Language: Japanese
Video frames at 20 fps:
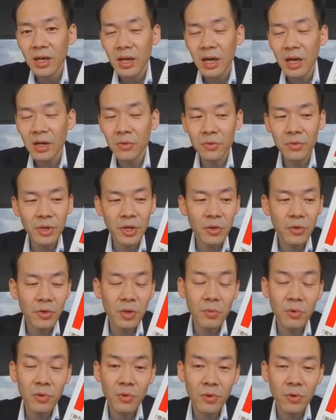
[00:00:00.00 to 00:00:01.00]
売れ行き
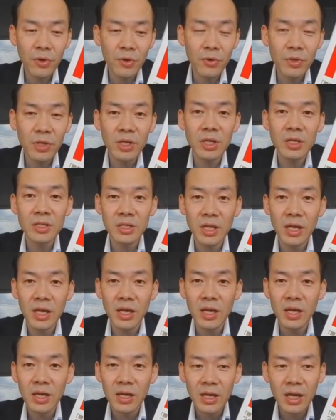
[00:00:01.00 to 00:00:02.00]
も好評でですね、
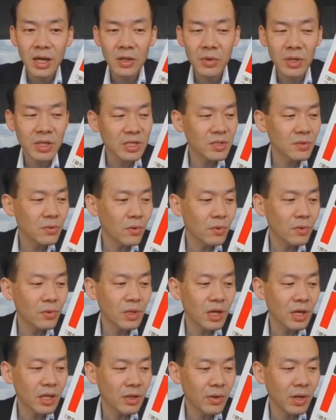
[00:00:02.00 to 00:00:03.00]
私の本の
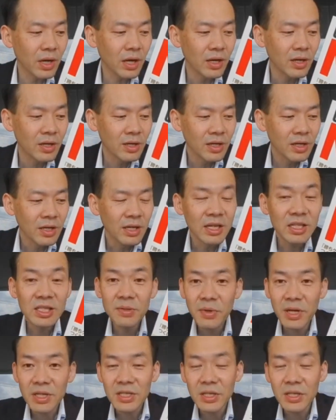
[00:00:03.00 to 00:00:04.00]
中では一
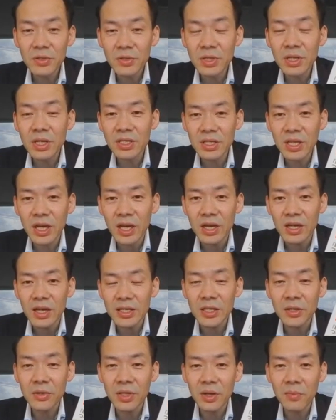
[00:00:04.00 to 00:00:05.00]
番最初した痩
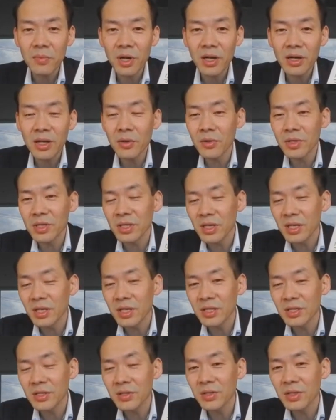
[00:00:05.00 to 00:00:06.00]
せるナンバーワン理論に引き
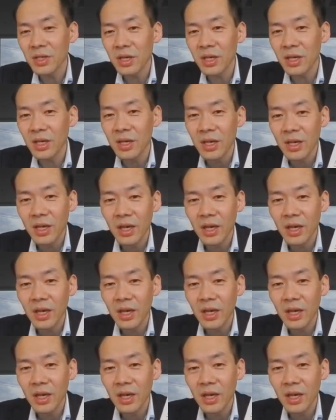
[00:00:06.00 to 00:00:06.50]
続き、